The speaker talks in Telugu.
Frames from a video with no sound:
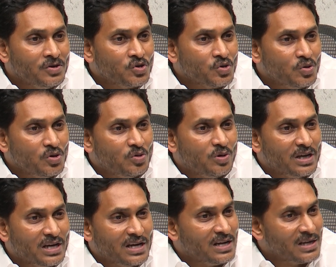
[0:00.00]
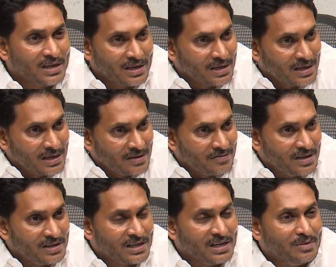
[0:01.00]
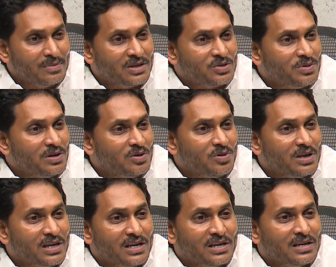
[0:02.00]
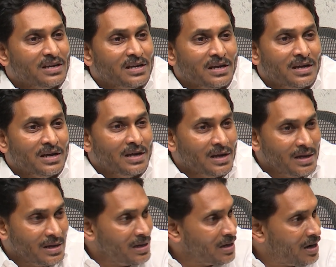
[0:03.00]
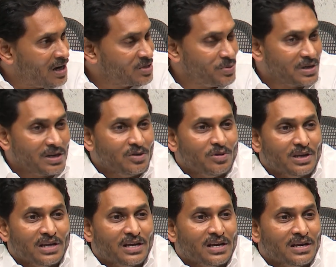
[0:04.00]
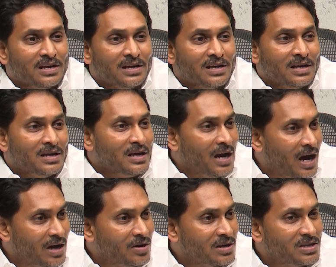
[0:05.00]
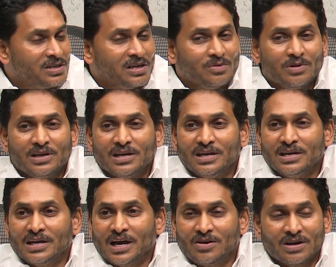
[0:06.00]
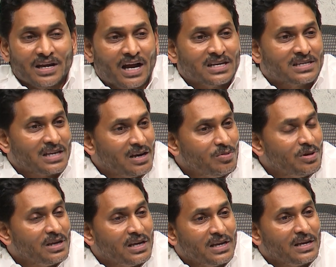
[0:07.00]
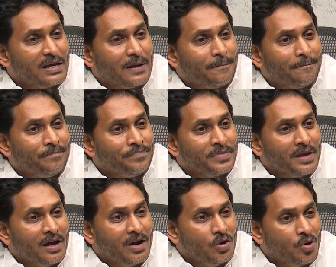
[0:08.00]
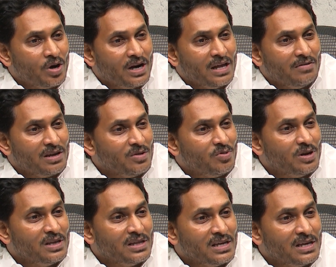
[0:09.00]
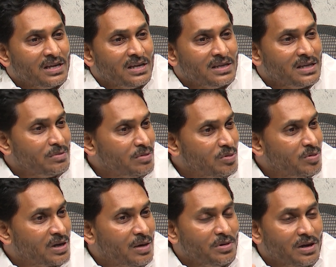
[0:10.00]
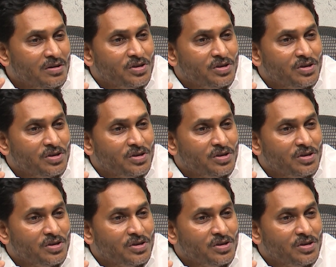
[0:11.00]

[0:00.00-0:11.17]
స్కూళ్ళు పోయినాయి ఫీజు రీఎంబర్స్మెంట్లు పోయినాయి హాస్పిటళ్ళు పోయినాయి ఆరోగ్యశ్రీలు పోయినాయి ఆరోగ్య ఆశ్రయాలు పోయినాయి డోర్ డెలివరీ పోయింది జన్మభూమి కమిటీలు